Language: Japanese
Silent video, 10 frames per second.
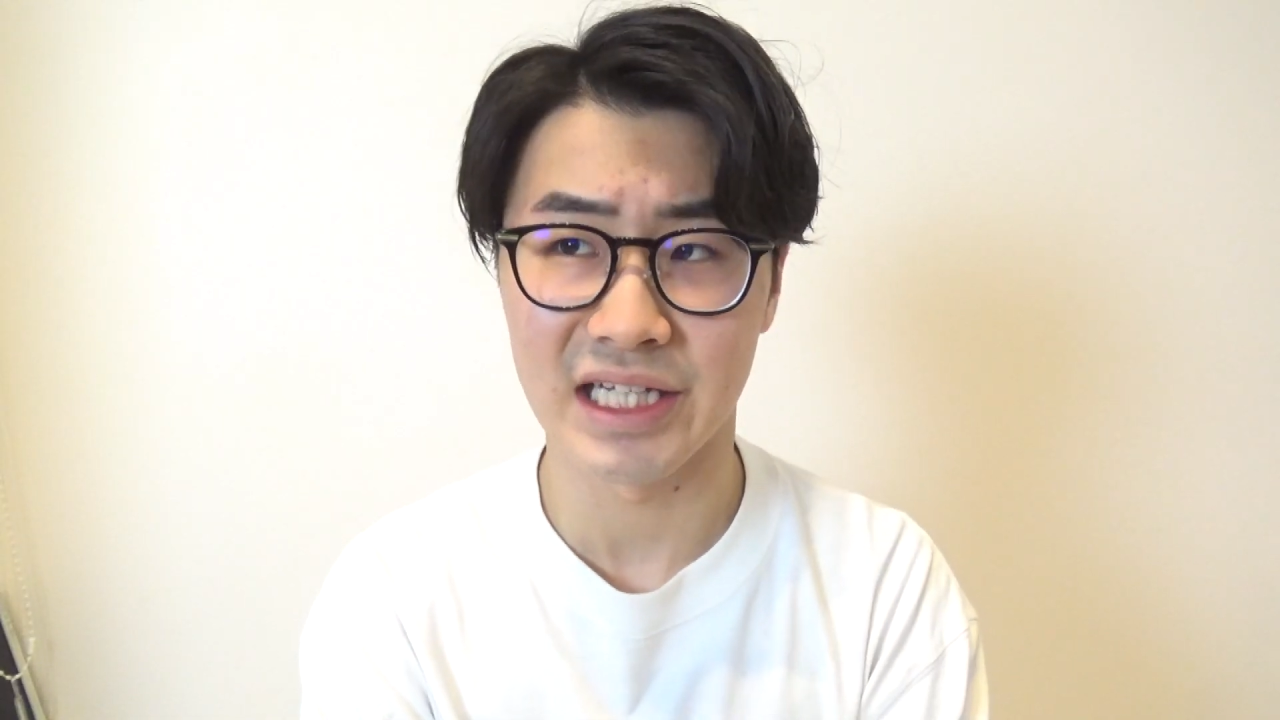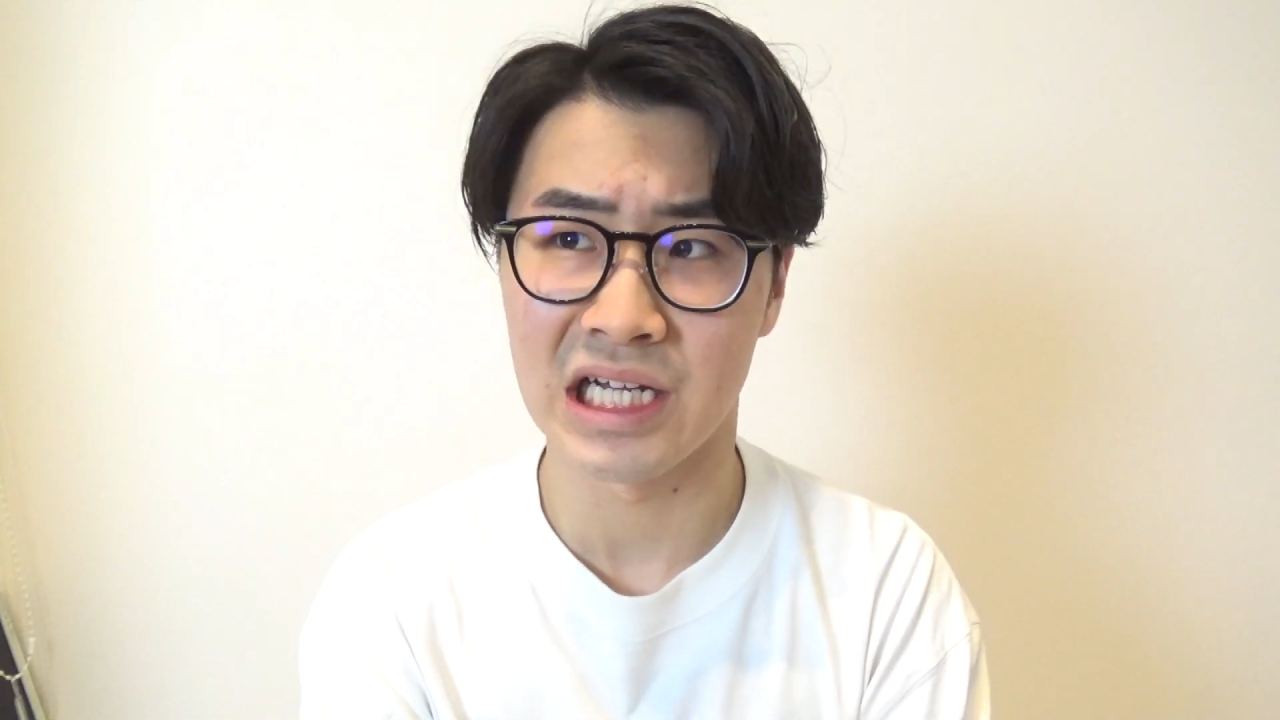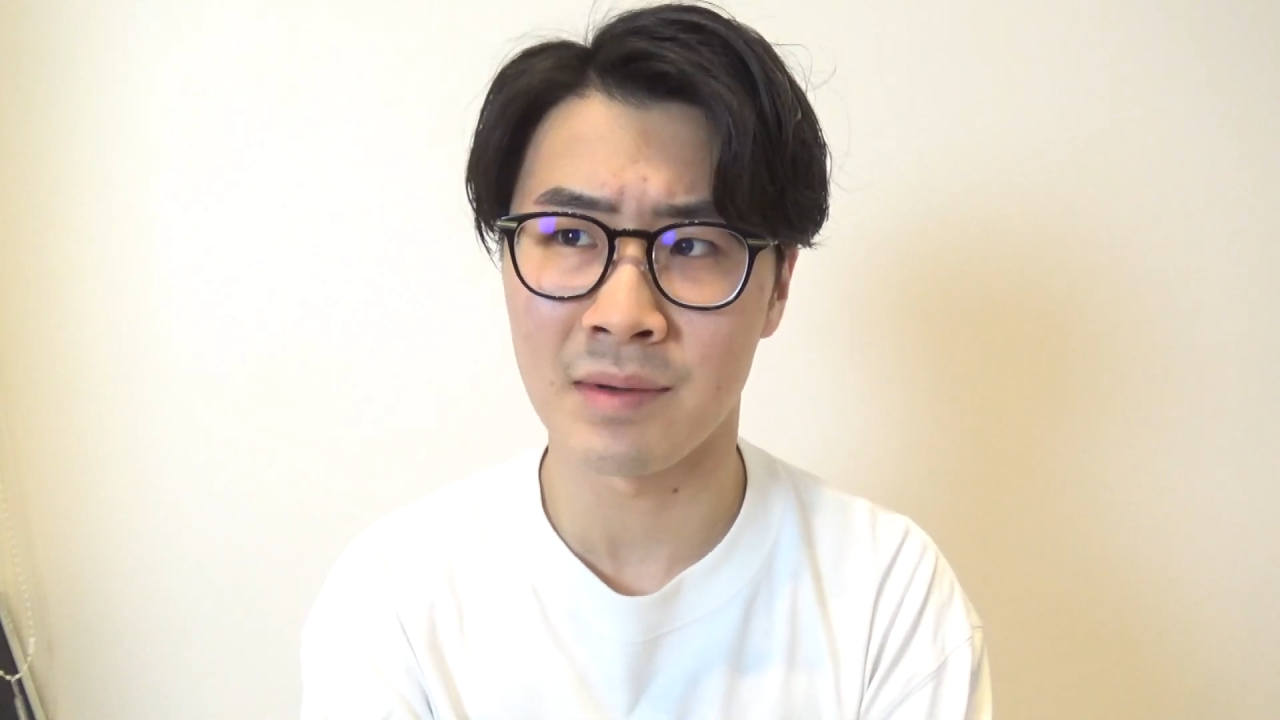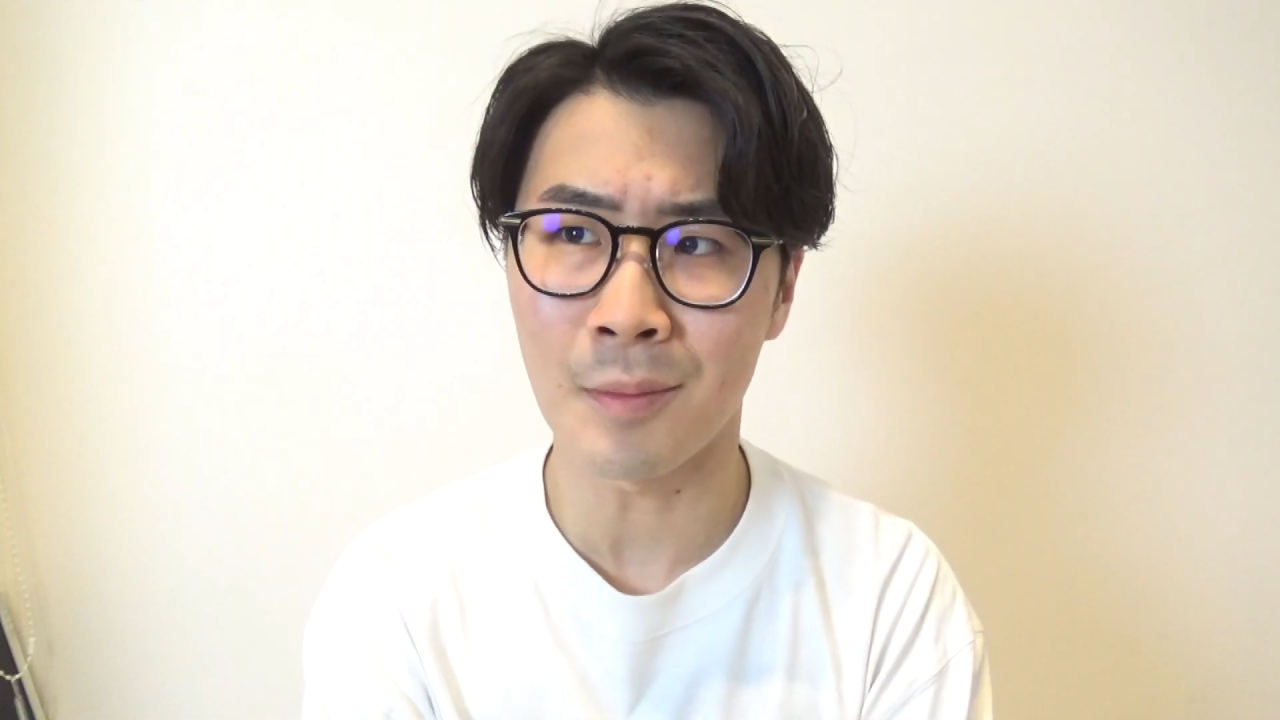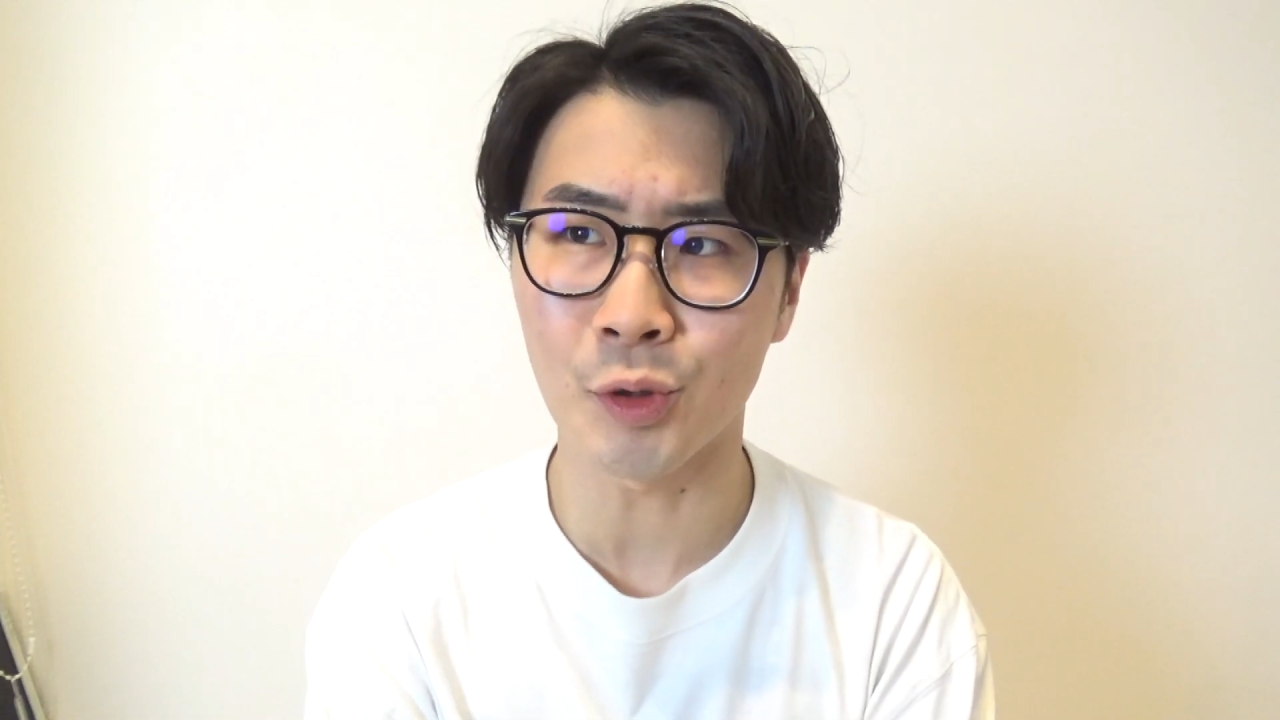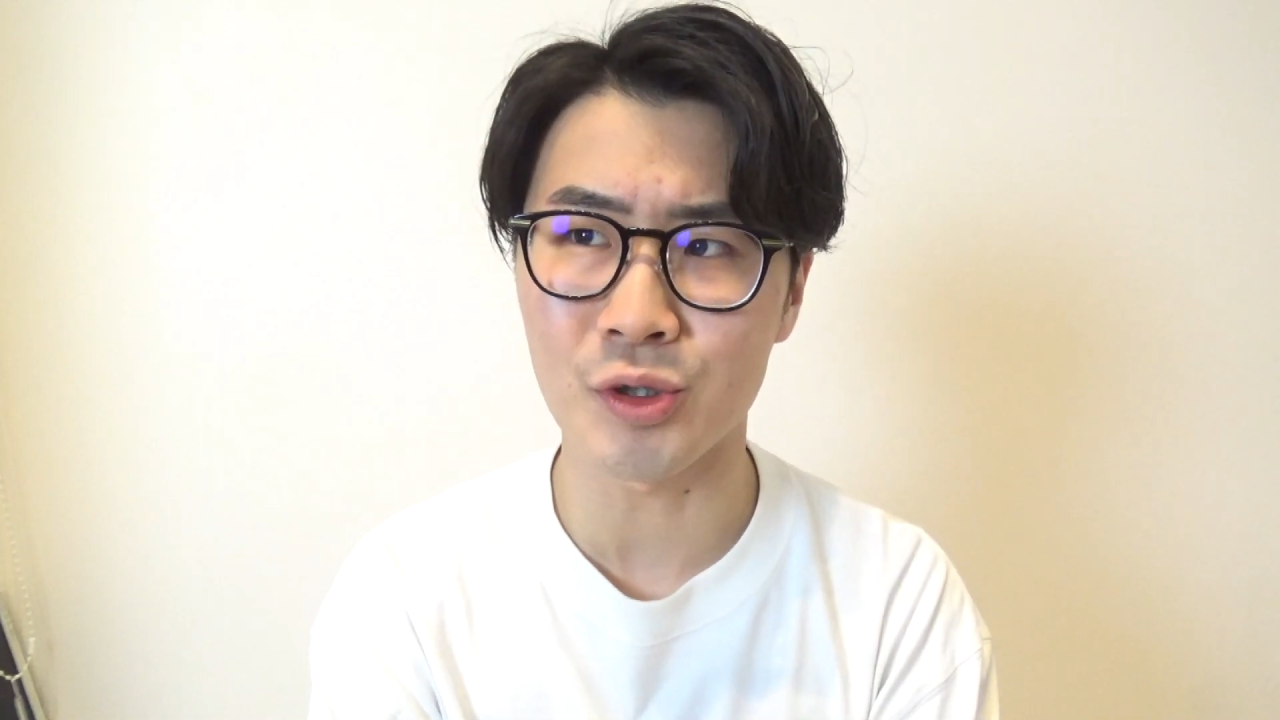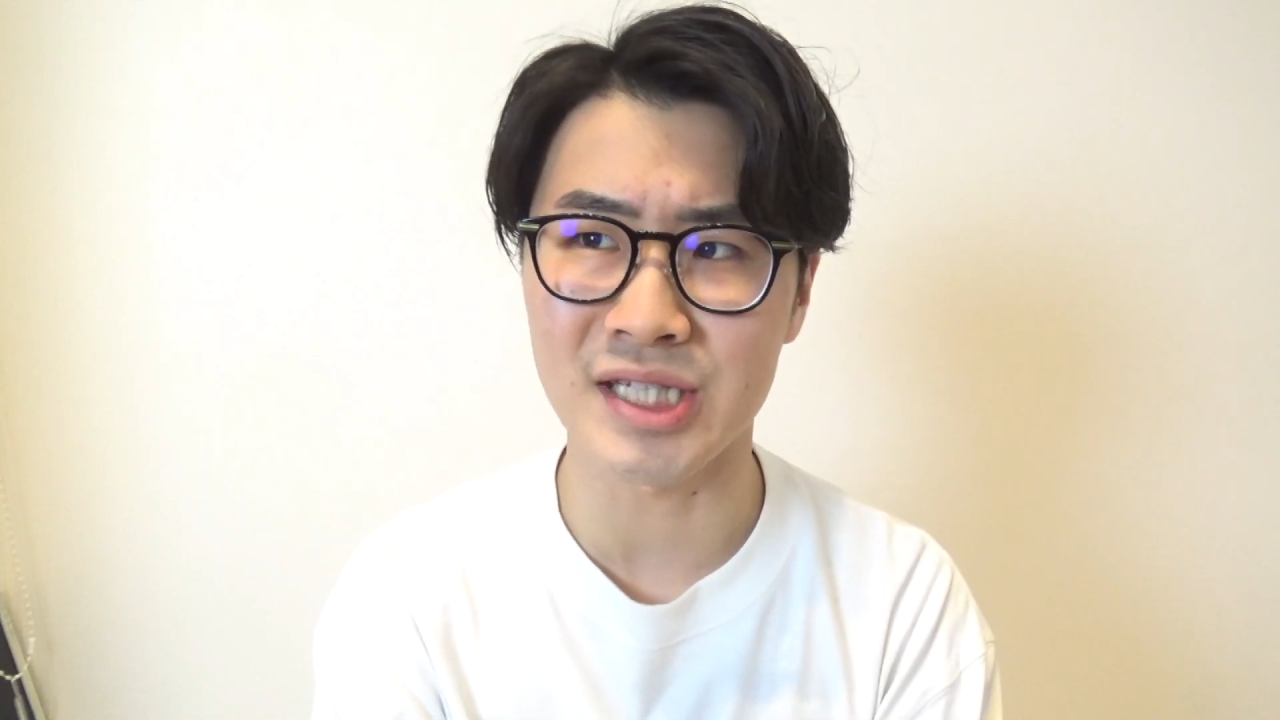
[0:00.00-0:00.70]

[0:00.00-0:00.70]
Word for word: 山本